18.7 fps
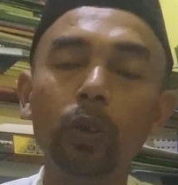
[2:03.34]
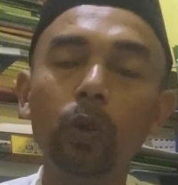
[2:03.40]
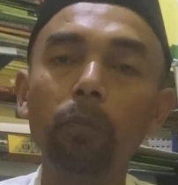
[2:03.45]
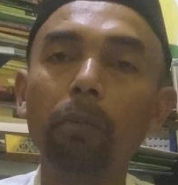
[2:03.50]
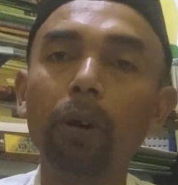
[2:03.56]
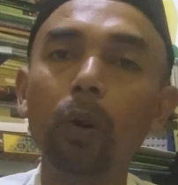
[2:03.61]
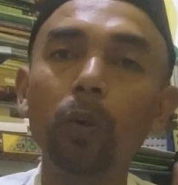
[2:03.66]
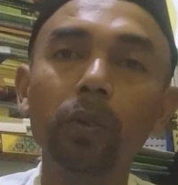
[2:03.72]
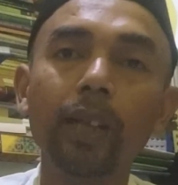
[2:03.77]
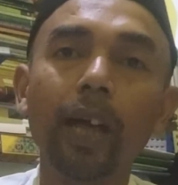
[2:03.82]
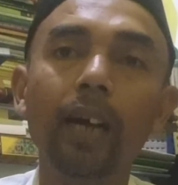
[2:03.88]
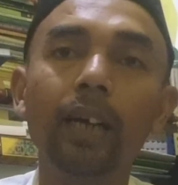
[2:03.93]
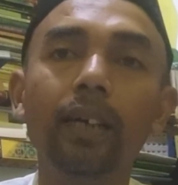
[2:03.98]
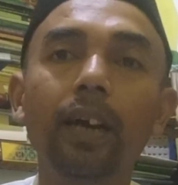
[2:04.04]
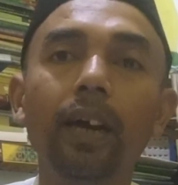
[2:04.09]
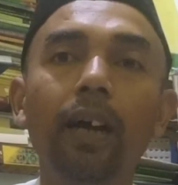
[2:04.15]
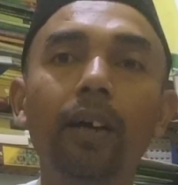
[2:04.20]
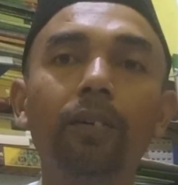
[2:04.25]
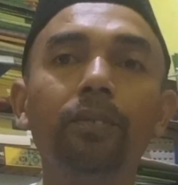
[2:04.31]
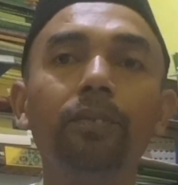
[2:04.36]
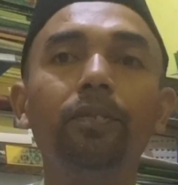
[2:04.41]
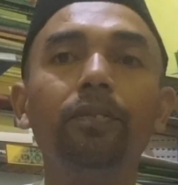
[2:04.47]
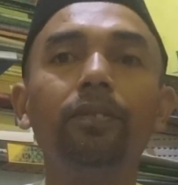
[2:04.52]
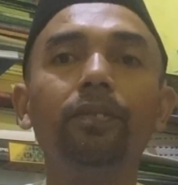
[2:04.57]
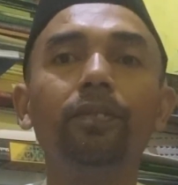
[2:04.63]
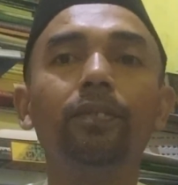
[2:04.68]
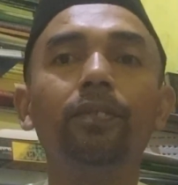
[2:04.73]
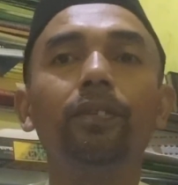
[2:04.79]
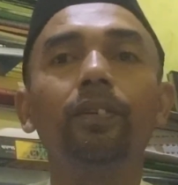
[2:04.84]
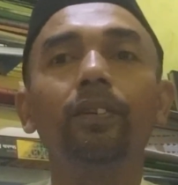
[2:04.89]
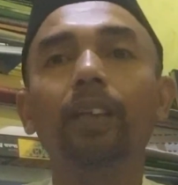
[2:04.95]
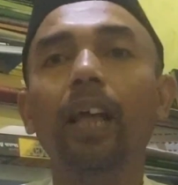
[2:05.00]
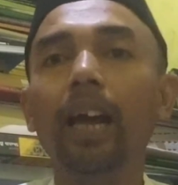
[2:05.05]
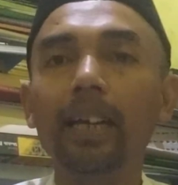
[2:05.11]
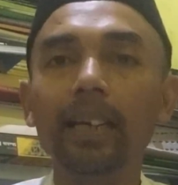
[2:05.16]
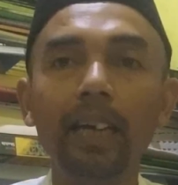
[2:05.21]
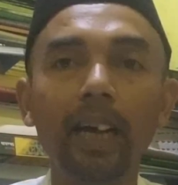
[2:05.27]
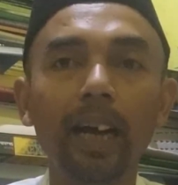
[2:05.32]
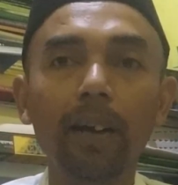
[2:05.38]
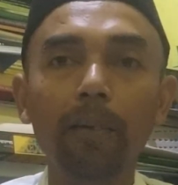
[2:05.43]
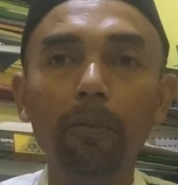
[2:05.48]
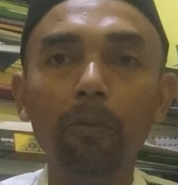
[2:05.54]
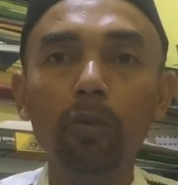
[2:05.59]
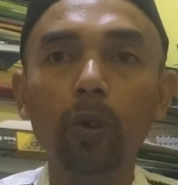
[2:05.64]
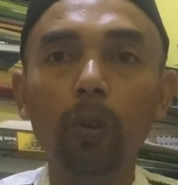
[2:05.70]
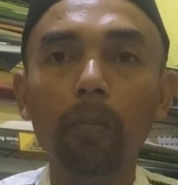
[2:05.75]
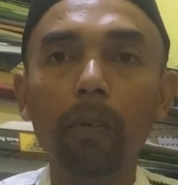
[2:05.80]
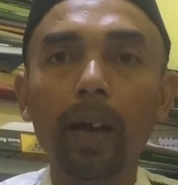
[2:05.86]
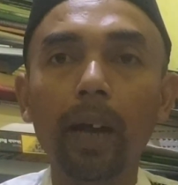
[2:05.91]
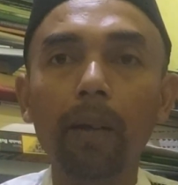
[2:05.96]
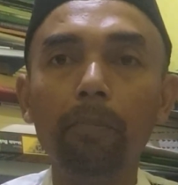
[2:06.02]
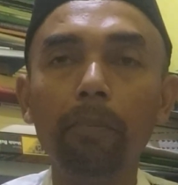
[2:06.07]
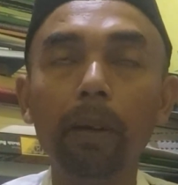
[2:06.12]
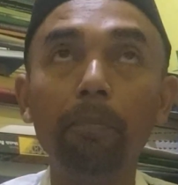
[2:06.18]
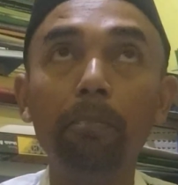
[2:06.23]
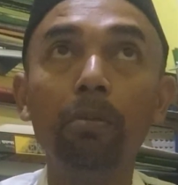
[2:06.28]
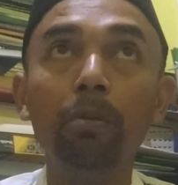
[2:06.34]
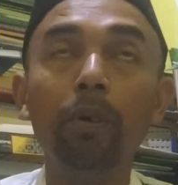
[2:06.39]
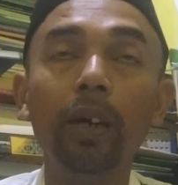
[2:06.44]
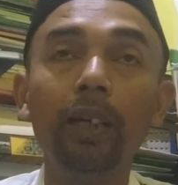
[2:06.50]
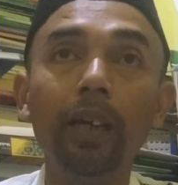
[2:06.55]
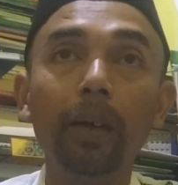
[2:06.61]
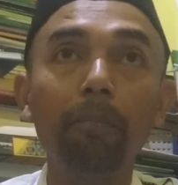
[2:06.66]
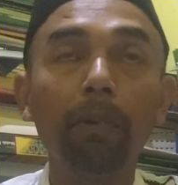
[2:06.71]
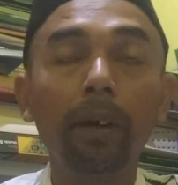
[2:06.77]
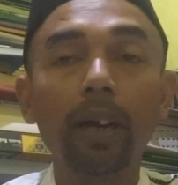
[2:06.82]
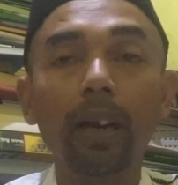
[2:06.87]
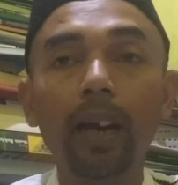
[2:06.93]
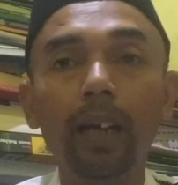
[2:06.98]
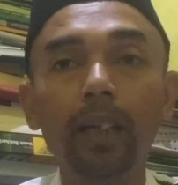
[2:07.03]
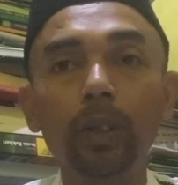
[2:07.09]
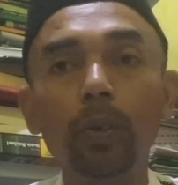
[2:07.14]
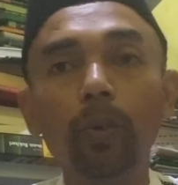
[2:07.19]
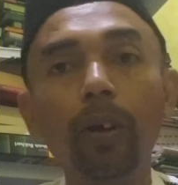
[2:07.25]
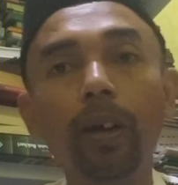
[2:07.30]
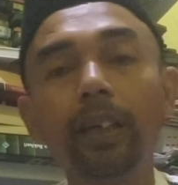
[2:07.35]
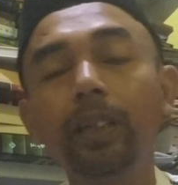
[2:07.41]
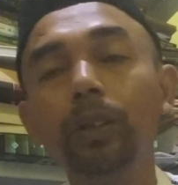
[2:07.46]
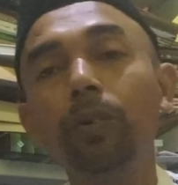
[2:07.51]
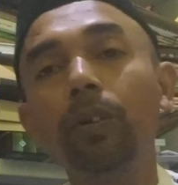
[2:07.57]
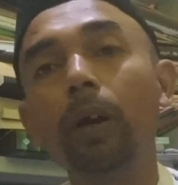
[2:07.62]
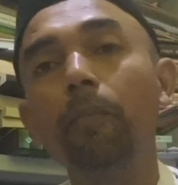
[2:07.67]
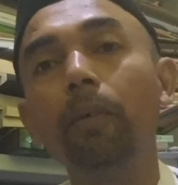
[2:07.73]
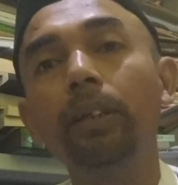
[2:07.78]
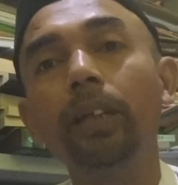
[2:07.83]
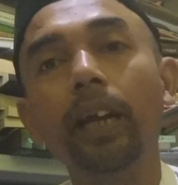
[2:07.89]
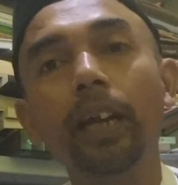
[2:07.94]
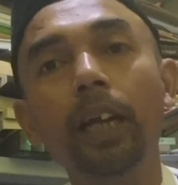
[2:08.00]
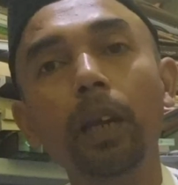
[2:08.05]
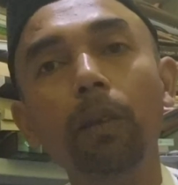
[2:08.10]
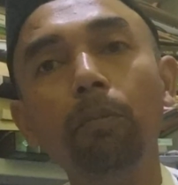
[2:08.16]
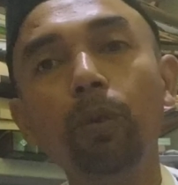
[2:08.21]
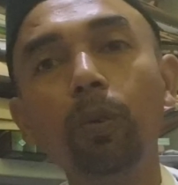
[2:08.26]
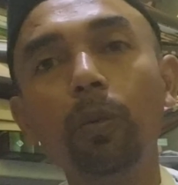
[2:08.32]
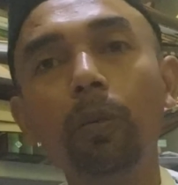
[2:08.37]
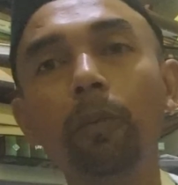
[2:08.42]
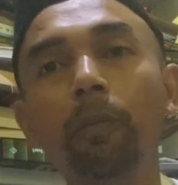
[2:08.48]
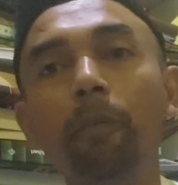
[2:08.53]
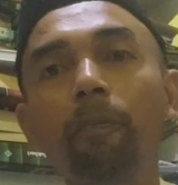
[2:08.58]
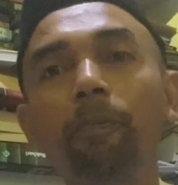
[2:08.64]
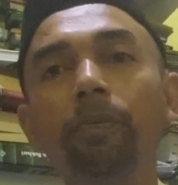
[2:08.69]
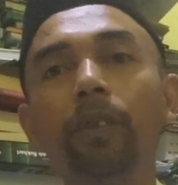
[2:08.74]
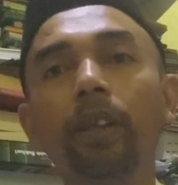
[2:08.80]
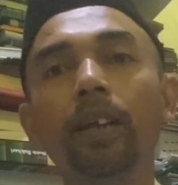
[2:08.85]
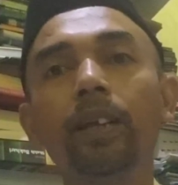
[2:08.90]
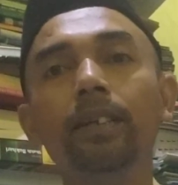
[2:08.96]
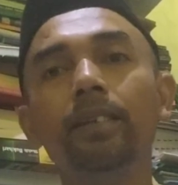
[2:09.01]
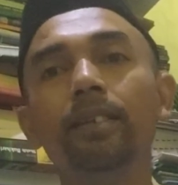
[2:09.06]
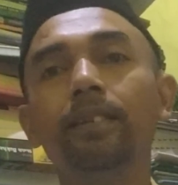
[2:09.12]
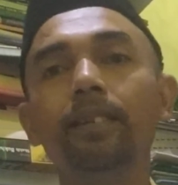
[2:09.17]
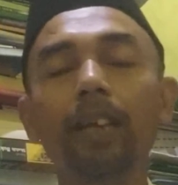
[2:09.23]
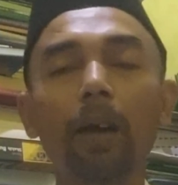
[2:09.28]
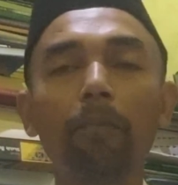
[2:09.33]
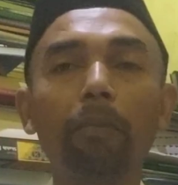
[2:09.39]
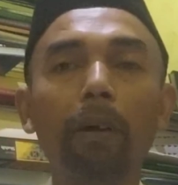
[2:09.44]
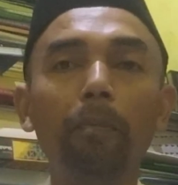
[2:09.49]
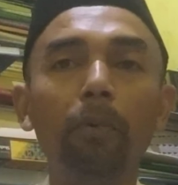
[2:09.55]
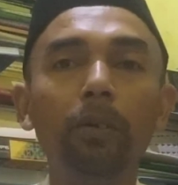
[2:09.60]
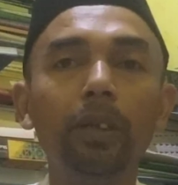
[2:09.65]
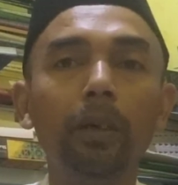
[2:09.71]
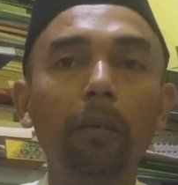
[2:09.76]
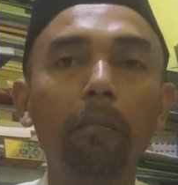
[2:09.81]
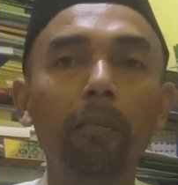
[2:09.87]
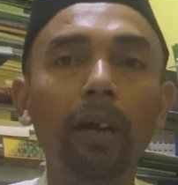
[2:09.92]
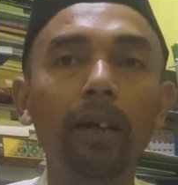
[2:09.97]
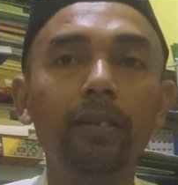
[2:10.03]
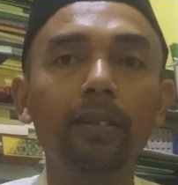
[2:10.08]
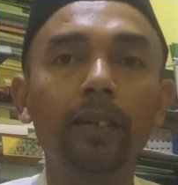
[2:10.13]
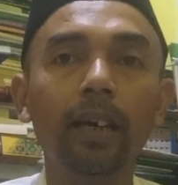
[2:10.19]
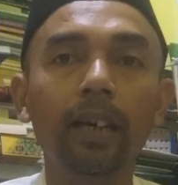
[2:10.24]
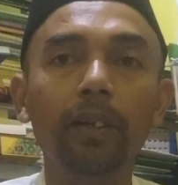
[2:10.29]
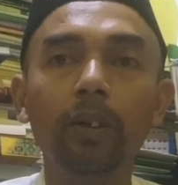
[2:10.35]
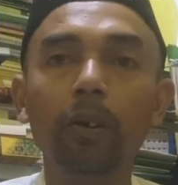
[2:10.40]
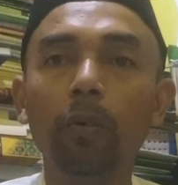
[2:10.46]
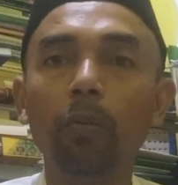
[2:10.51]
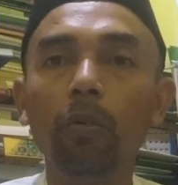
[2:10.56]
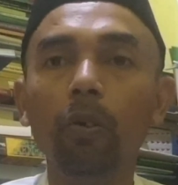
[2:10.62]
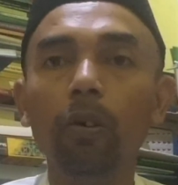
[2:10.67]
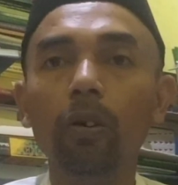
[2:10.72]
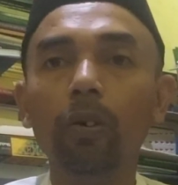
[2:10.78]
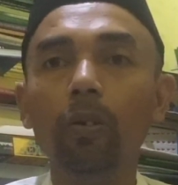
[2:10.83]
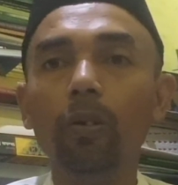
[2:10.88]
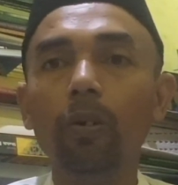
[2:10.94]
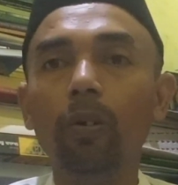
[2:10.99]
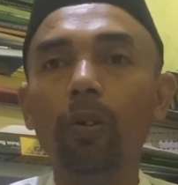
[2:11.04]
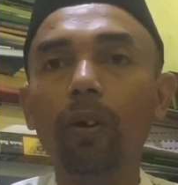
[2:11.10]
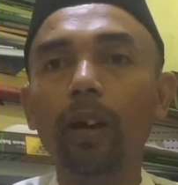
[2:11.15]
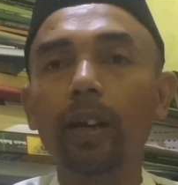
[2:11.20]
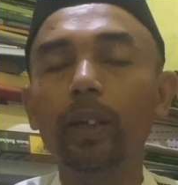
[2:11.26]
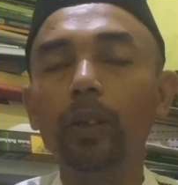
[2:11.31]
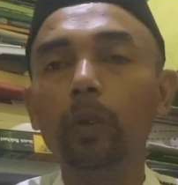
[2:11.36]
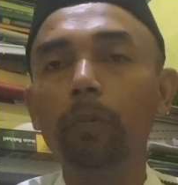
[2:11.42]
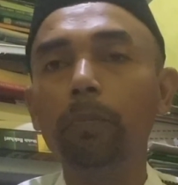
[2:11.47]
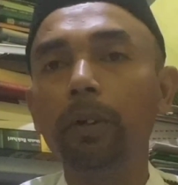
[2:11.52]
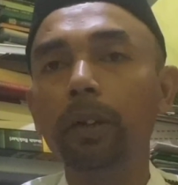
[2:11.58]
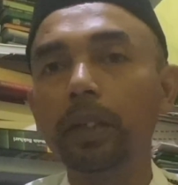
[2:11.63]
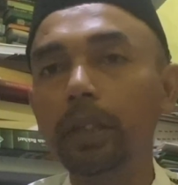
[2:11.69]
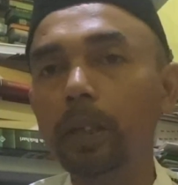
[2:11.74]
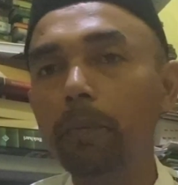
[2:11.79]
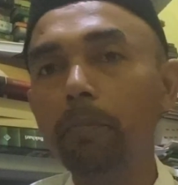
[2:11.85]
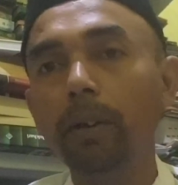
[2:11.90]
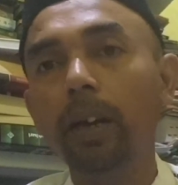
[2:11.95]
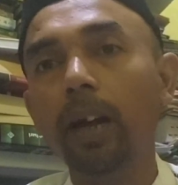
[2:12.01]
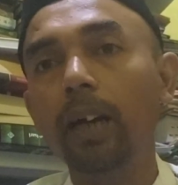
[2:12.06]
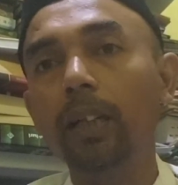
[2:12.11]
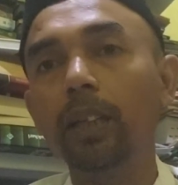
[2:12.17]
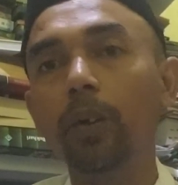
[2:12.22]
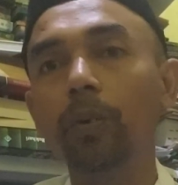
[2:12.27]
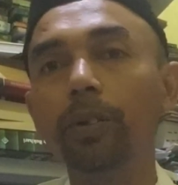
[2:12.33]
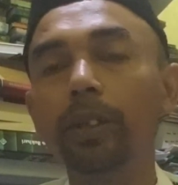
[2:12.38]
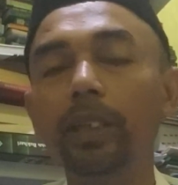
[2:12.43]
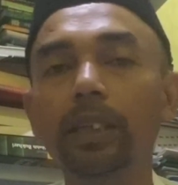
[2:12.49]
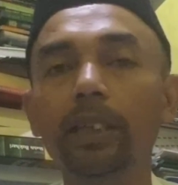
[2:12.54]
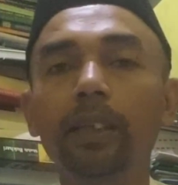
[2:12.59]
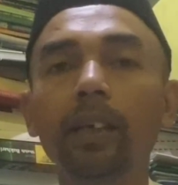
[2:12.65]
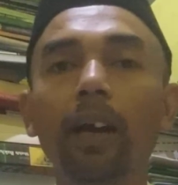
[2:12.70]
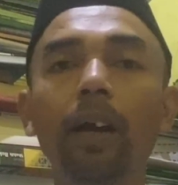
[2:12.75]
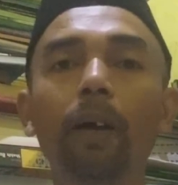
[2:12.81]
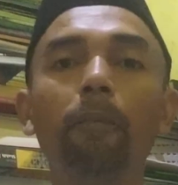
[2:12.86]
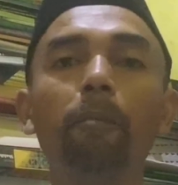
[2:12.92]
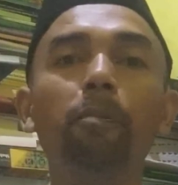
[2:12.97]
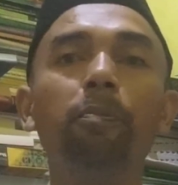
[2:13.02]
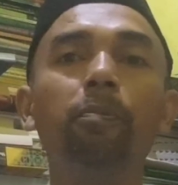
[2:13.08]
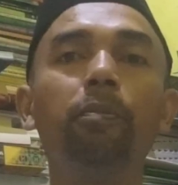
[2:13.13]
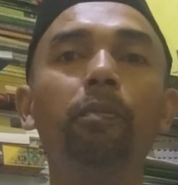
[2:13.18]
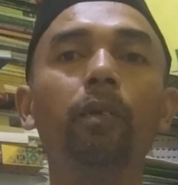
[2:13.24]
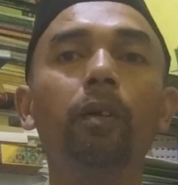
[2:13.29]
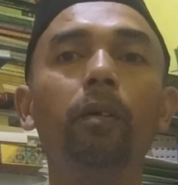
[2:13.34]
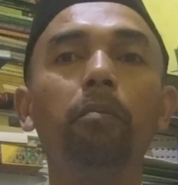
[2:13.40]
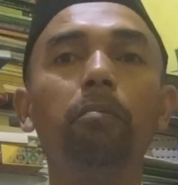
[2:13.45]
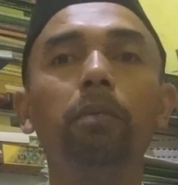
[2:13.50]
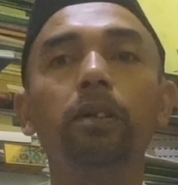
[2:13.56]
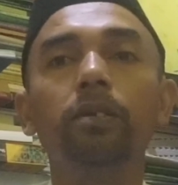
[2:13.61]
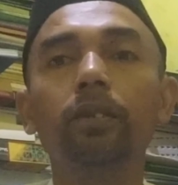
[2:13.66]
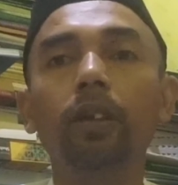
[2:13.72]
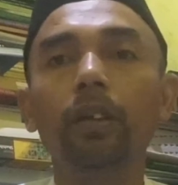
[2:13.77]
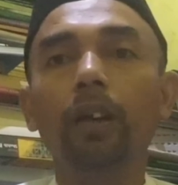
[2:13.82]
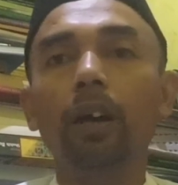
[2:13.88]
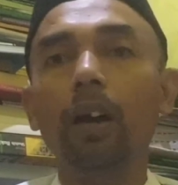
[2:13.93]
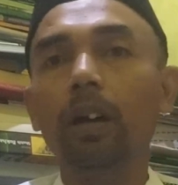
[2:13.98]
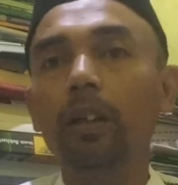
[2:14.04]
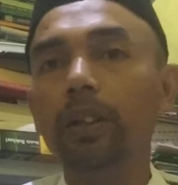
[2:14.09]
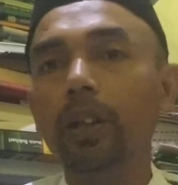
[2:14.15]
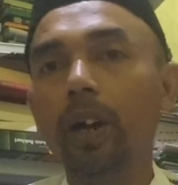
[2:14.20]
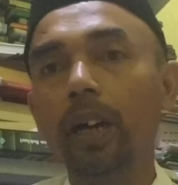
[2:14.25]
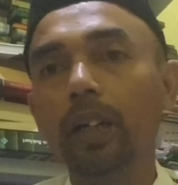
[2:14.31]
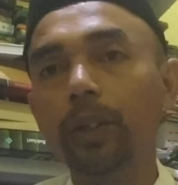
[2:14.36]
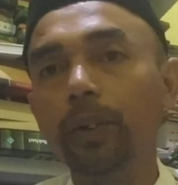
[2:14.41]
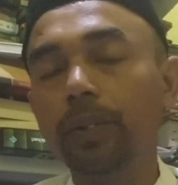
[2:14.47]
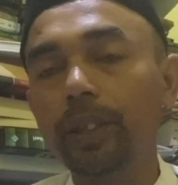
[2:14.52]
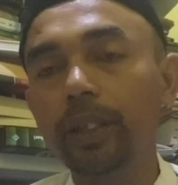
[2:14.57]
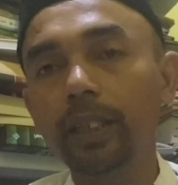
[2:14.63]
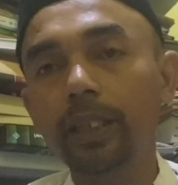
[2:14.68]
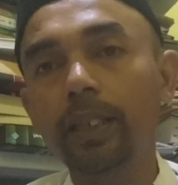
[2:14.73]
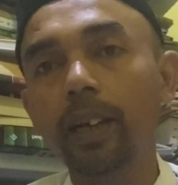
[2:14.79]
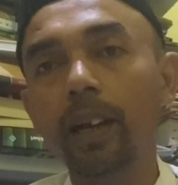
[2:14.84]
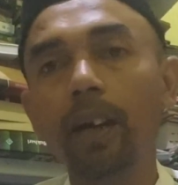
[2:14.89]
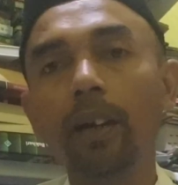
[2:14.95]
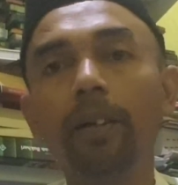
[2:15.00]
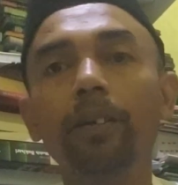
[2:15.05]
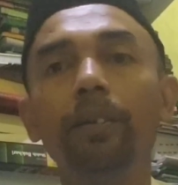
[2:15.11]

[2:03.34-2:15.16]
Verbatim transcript: itu perlu tangga. Tangga untuk mengambil buah yang bergelantungan itu namanya ilmu. Siapapun yang mempelajari orang itu beriman atau tidak, percaya Allah atau tidak,